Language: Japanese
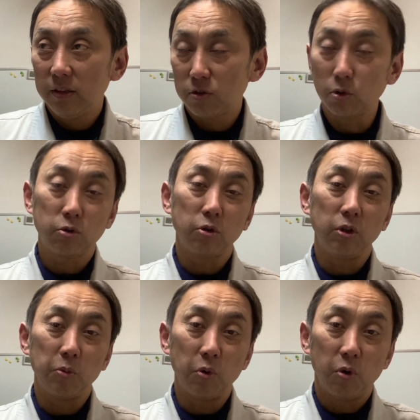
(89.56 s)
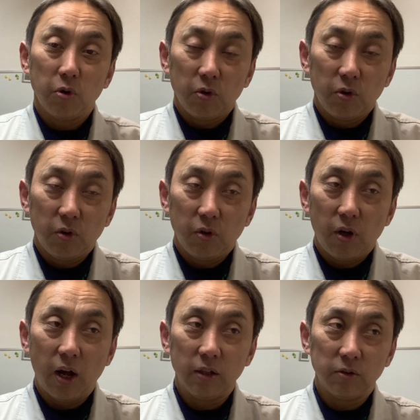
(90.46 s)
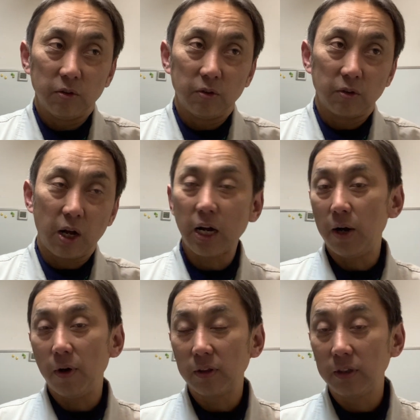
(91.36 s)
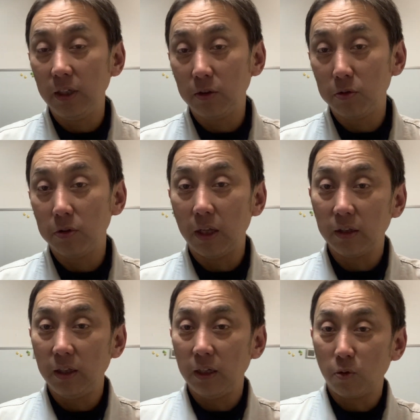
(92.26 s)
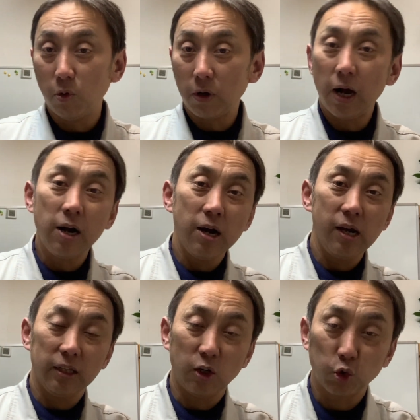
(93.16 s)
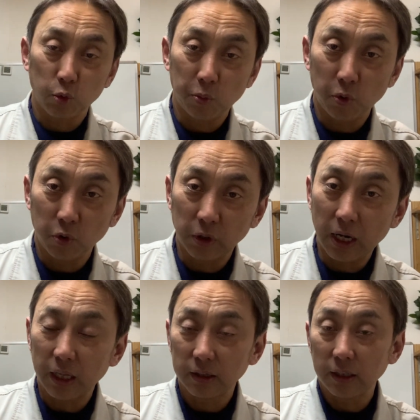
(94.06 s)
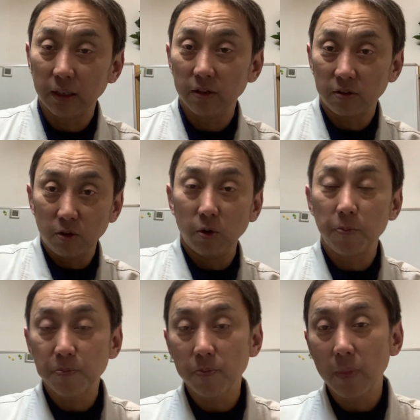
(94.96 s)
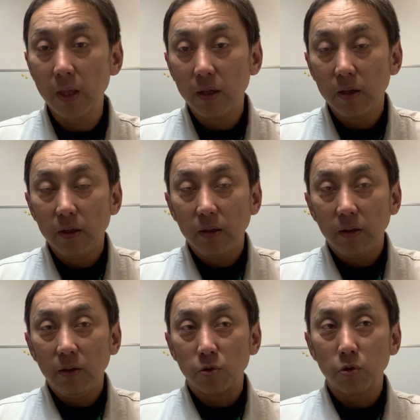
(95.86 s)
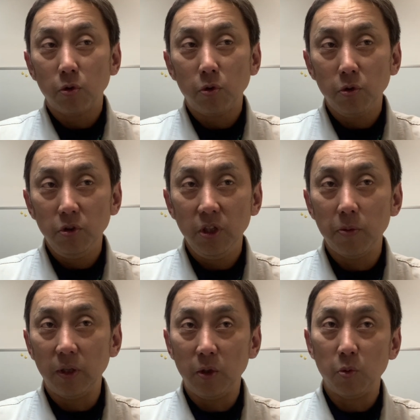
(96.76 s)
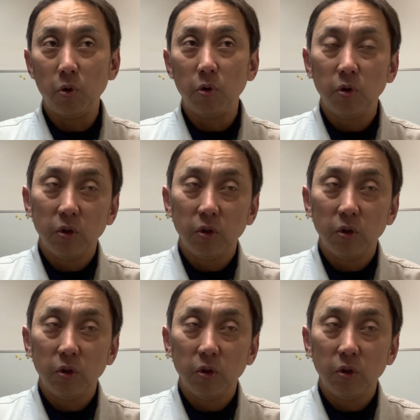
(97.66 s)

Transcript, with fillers: ちょっとでも、あの、関わっていくなんて、こう考えたこともなかったんですけど、そういえばでも、